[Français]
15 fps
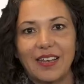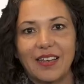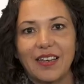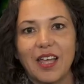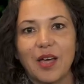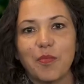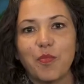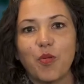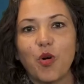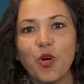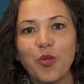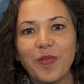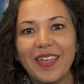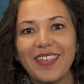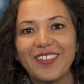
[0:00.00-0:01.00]
la
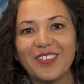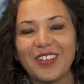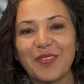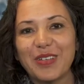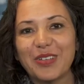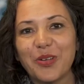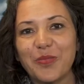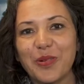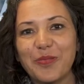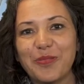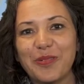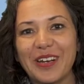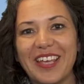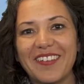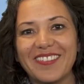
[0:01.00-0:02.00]
promesse de la
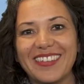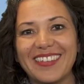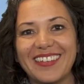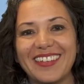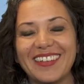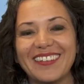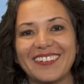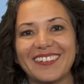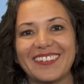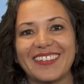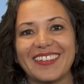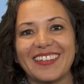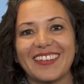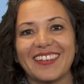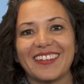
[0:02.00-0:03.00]
métropole pour l'avenir,
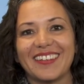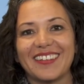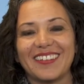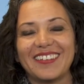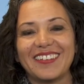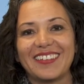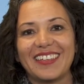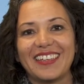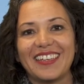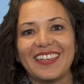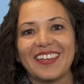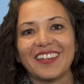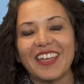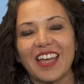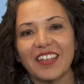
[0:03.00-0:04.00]
c'est euh, ce
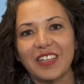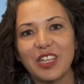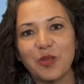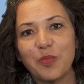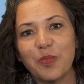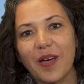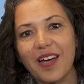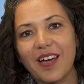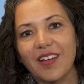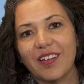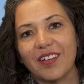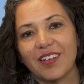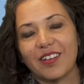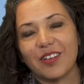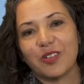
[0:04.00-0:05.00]
qui est incarné
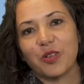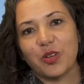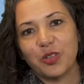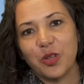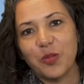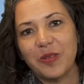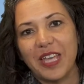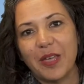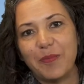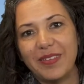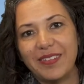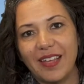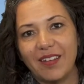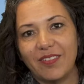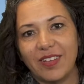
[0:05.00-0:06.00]
par euh, Grenoble
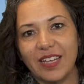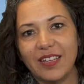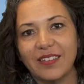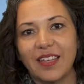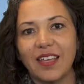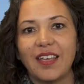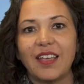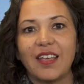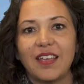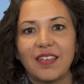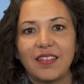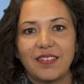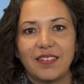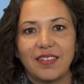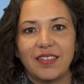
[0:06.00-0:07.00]
Capitale Verte.
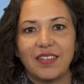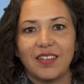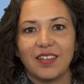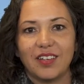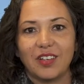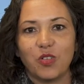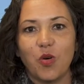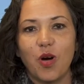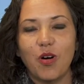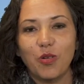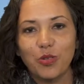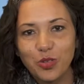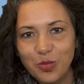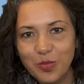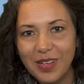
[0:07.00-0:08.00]
C'est euh,
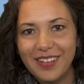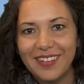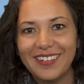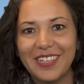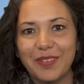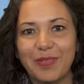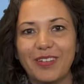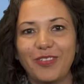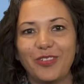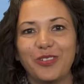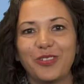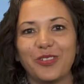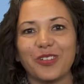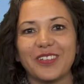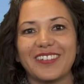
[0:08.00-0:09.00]
croire en demain, aimer le
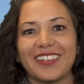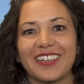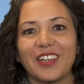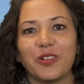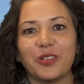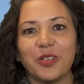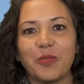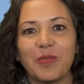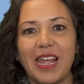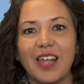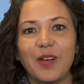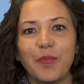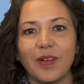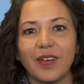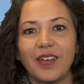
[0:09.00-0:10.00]
futur, dirait
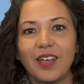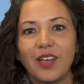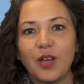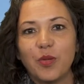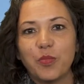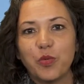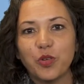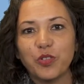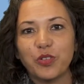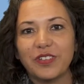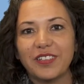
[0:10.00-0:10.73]
Grenoble-Alpes, pour se